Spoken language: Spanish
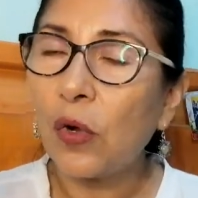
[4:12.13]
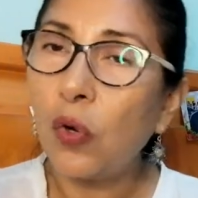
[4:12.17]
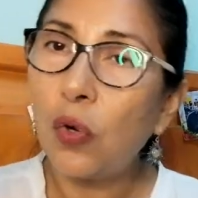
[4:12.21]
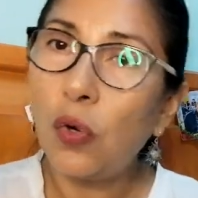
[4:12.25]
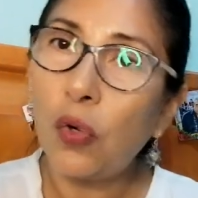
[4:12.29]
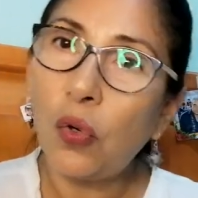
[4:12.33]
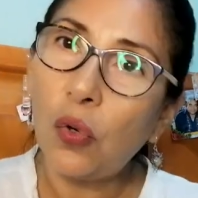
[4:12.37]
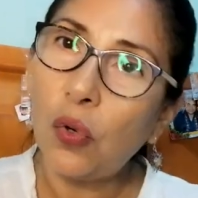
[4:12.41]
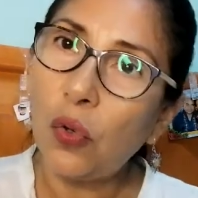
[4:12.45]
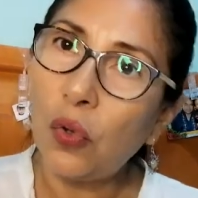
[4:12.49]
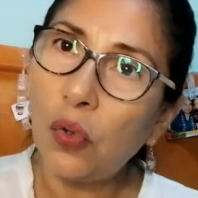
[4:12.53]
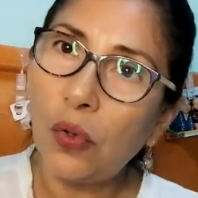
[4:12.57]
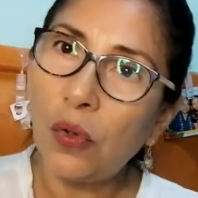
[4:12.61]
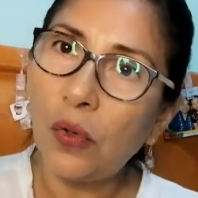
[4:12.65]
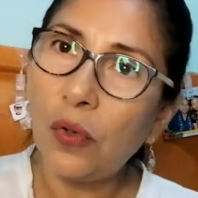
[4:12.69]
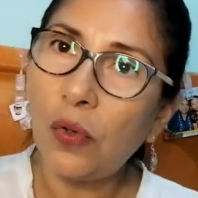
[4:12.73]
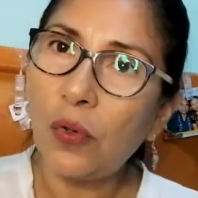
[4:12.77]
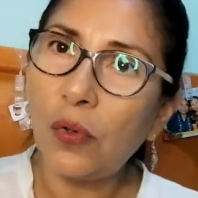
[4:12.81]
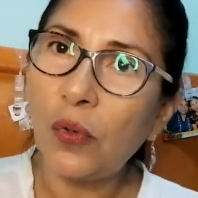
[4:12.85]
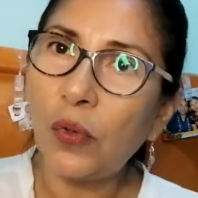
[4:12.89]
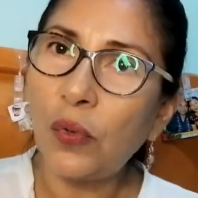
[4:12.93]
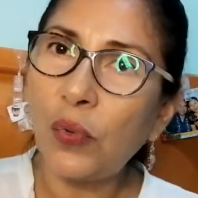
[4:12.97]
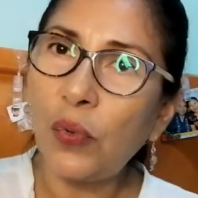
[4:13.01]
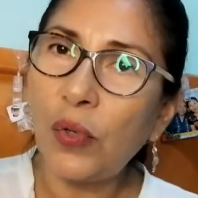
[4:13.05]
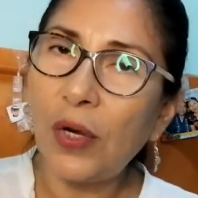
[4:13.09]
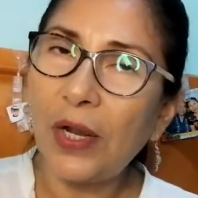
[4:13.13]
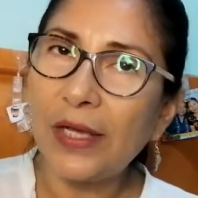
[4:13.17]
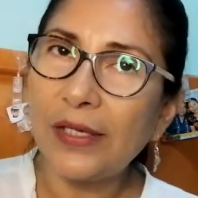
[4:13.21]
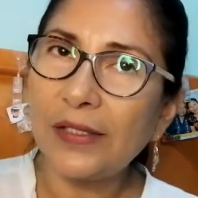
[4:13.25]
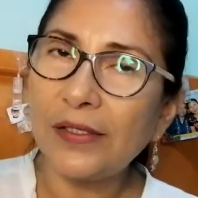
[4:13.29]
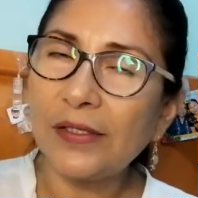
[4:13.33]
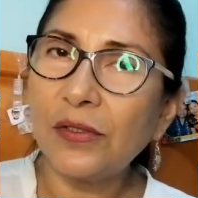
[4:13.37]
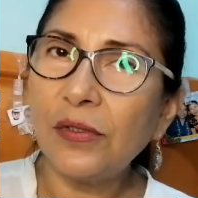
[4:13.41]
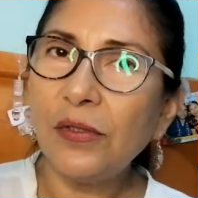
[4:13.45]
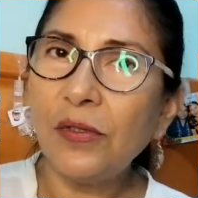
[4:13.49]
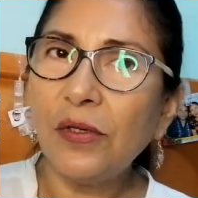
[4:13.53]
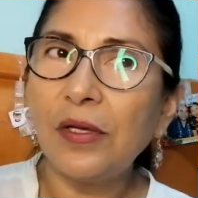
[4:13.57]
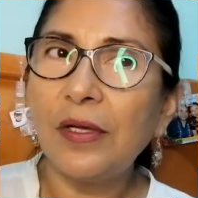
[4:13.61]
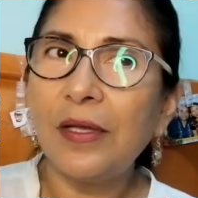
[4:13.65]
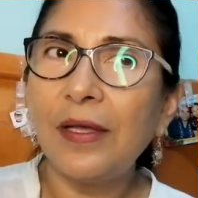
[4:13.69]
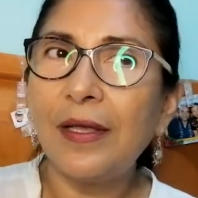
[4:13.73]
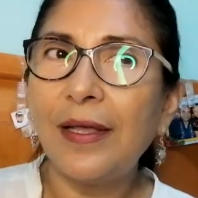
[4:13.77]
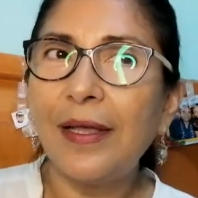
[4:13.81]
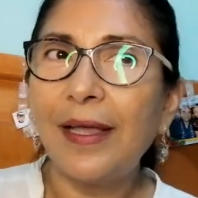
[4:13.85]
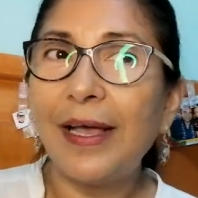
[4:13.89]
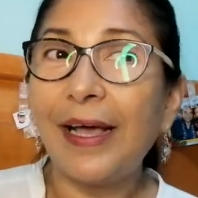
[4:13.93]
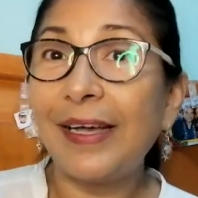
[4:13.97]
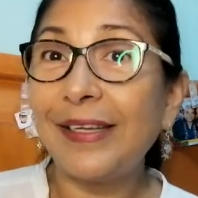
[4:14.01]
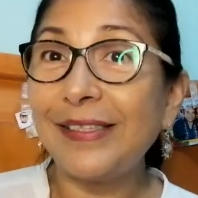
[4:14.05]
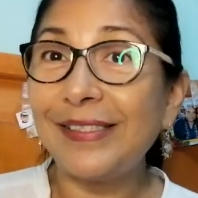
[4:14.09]
o, durazno,
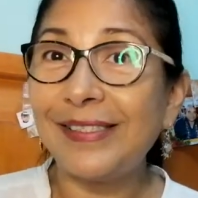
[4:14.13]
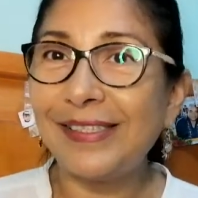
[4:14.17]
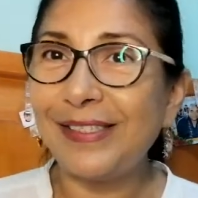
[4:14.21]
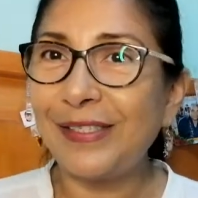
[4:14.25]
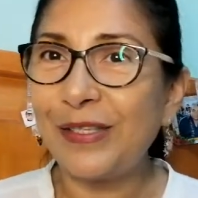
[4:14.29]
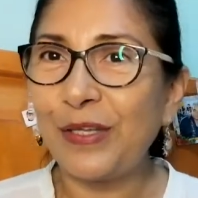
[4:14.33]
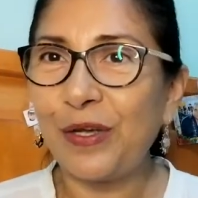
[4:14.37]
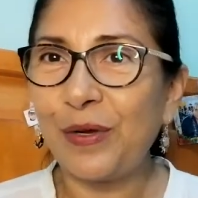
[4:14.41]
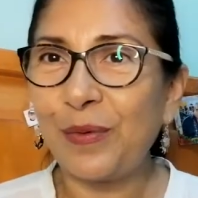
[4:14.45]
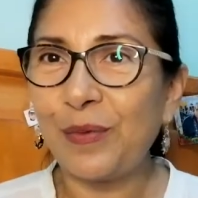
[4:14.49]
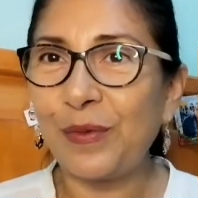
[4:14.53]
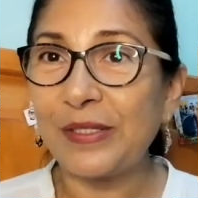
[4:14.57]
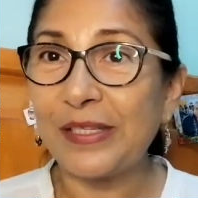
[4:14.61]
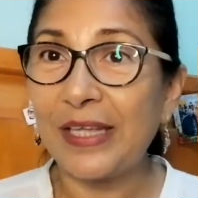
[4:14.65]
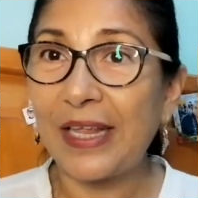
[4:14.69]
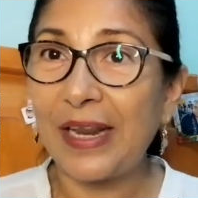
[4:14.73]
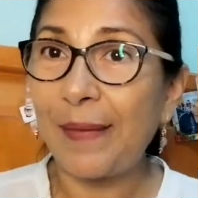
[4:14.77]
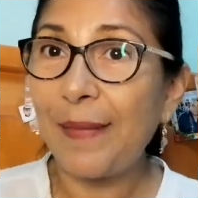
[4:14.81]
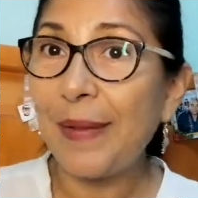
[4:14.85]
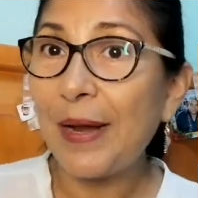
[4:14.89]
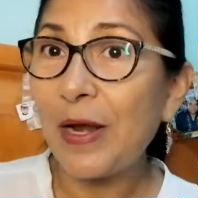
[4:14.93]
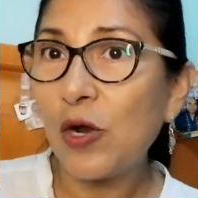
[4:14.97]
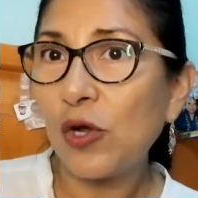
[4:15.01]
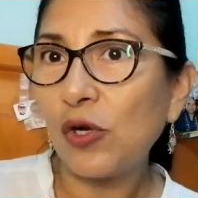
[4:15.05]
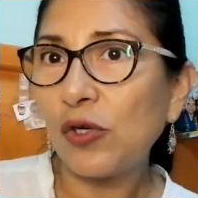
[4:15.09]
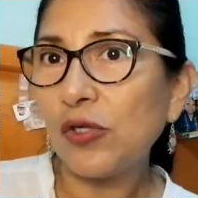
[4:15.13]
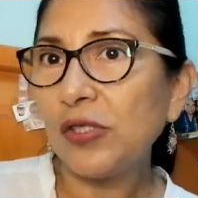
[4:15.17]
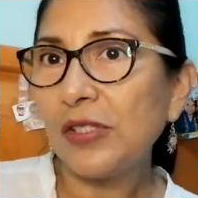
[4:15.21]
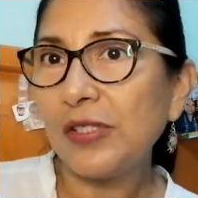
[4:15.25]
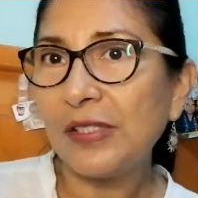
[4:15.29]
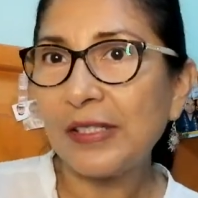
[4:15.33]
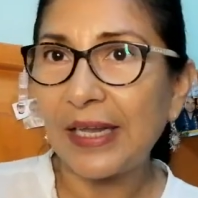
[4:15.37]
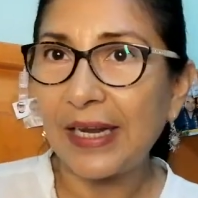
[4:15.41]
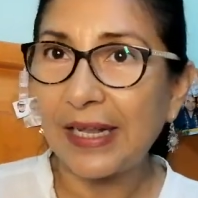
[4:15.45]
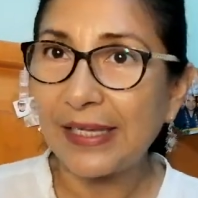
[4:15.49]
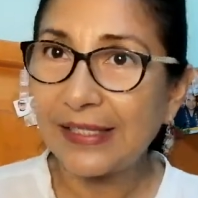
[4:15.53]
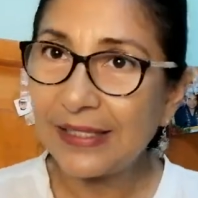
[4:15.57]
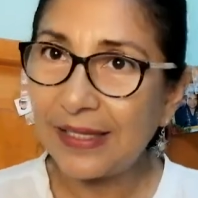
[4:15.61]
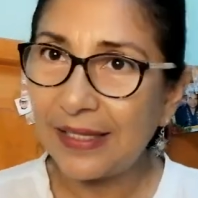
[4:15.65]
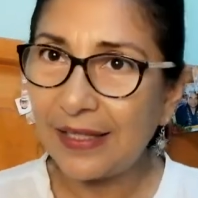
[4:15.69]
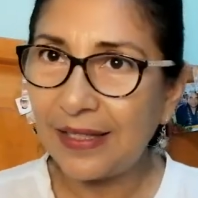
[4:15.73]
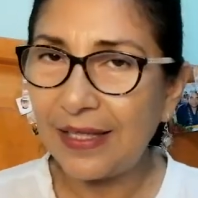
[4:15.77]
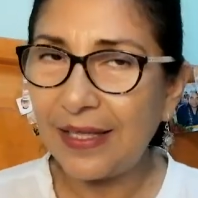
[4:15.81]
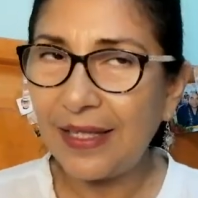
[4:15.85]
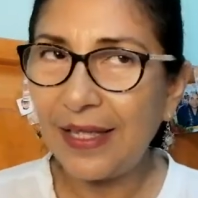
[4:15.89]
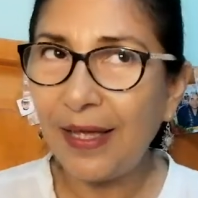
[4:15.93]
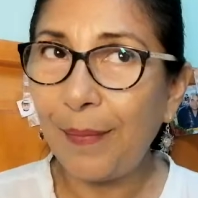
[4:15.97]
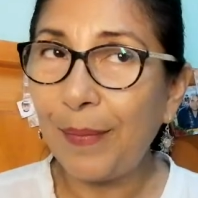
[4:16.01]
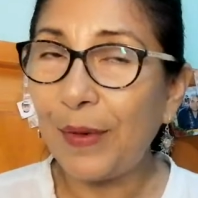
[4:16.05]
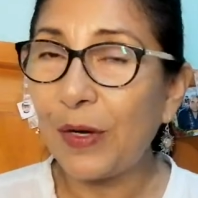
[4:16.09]
así este como será melón, será
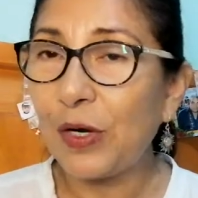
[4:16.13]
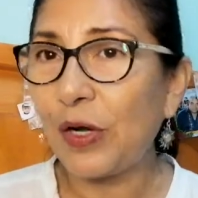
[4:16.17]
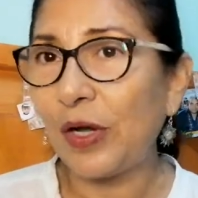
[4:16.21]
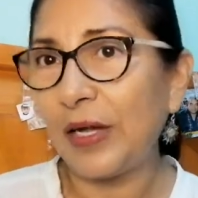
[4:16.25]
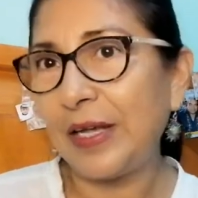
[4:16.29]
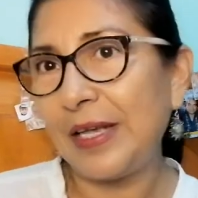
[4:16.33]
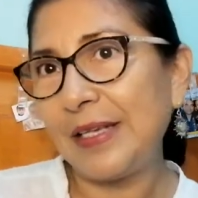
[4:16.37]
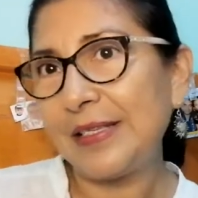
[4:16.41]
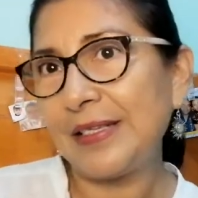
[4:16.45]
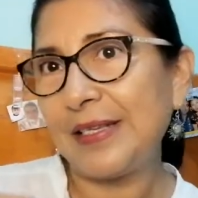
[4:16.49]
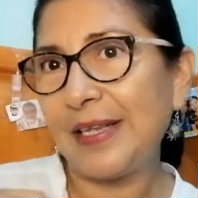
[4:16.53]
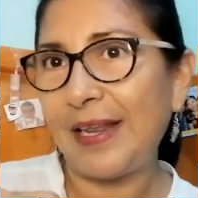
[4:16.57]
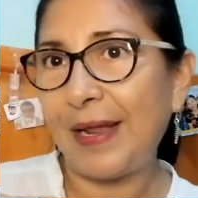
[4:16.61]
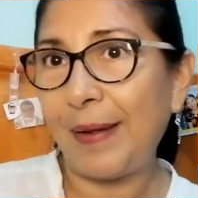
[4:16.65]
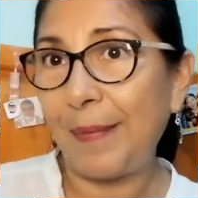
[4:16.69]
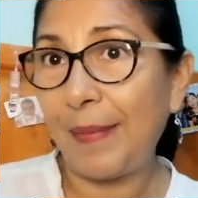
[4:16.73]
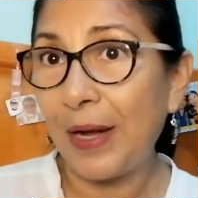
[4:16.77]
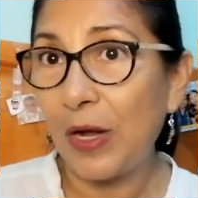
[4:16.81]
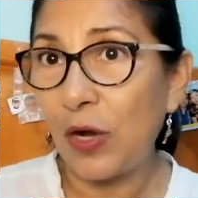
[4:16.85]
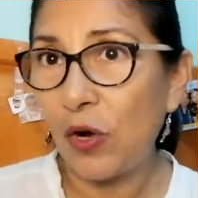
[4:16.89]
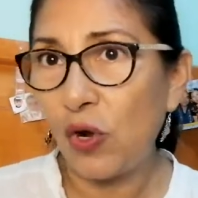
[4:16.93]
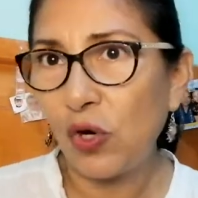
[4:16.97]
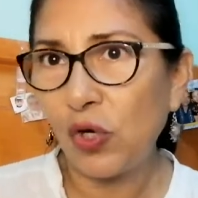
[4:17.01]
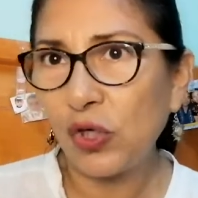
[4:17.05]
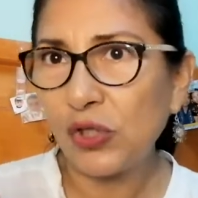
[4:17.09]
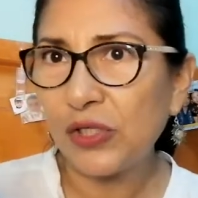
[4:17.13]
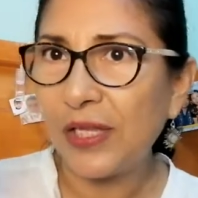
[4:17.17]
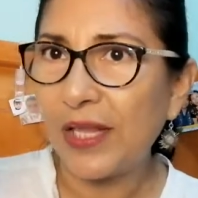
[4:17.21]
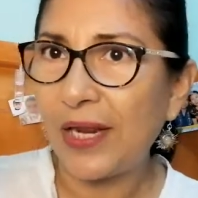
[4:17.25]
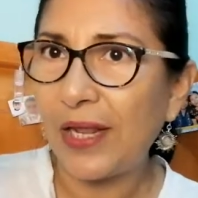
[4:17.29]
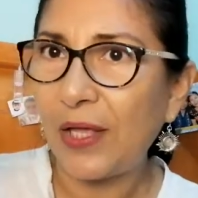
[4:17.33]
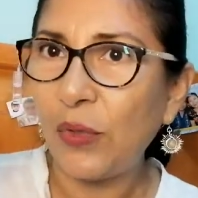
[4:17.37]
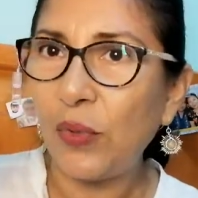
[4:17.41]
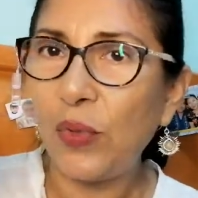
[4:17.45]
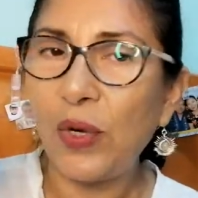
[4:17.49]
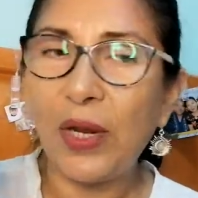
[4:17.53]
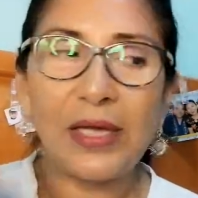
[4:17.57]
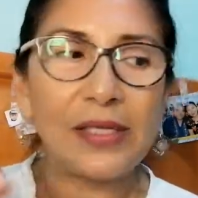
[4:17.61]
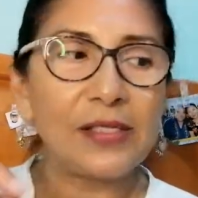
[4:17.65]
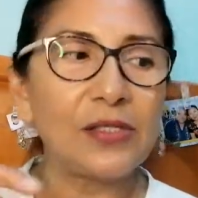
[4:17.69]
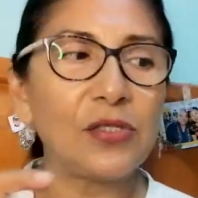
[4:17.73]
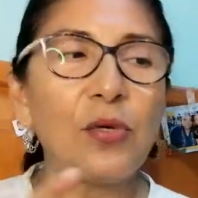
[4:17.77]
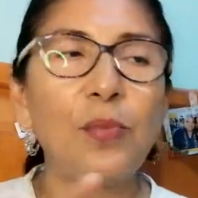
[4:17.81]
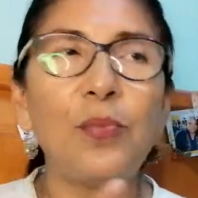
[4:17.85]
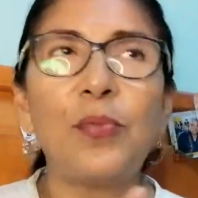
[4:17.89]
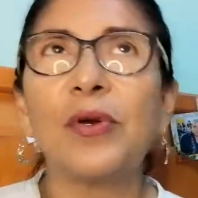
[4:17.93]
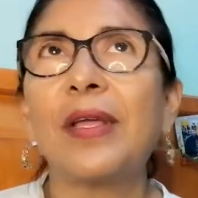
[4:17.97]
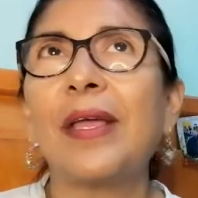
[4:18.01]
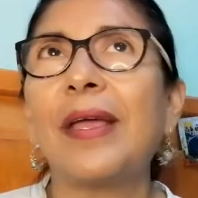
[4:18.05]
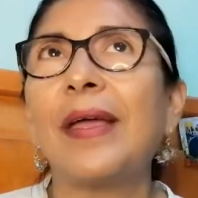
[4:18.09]
sandía, pero aquí será melón o será
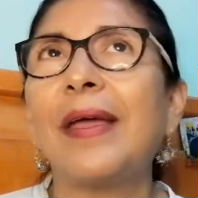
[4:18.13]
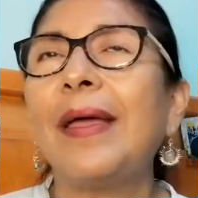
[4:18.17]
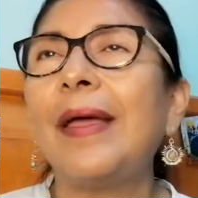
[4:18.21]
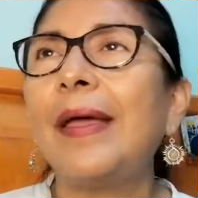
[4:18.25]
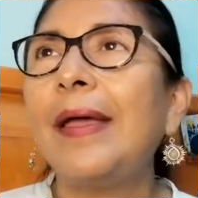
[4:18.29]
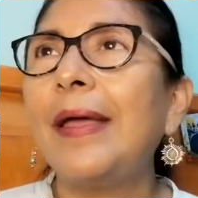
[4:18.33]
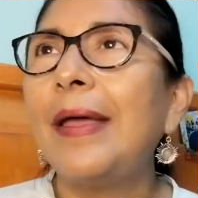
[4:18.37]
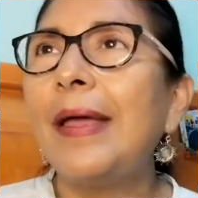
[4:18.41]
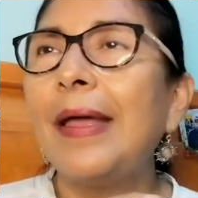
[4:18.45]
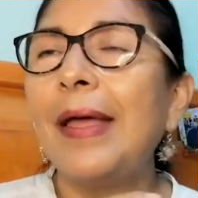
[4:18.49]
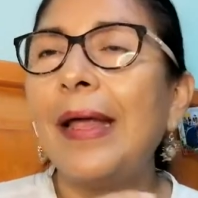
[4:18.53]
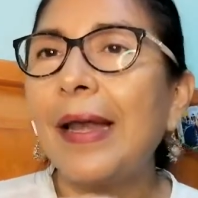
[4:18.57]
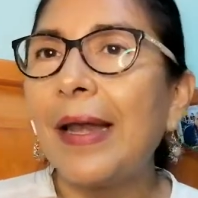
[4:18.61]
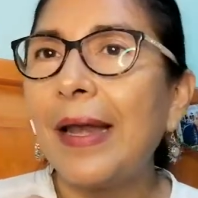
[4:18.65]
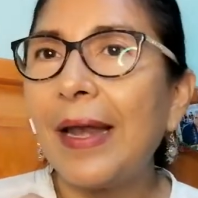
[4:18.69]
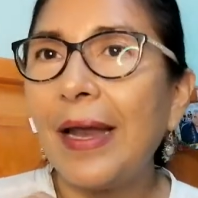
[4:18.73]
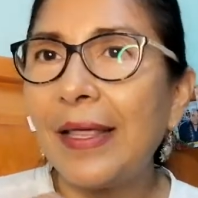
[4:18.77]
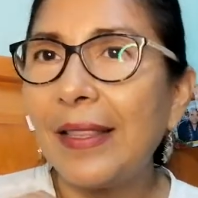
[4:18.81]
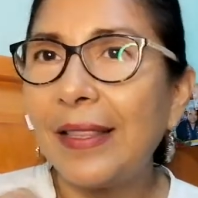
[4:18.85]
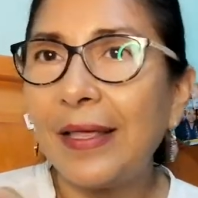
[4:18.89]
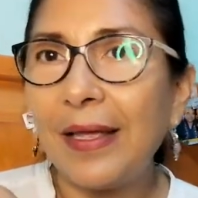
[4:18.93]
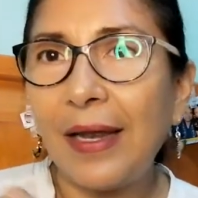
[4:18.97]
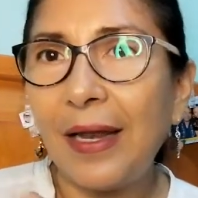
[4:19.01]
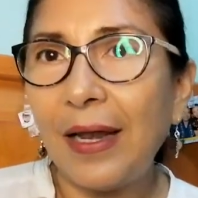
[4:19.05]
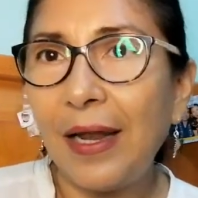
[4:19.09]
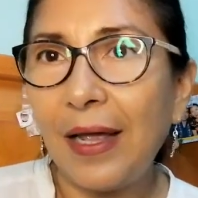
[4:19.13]
durazno, porque la,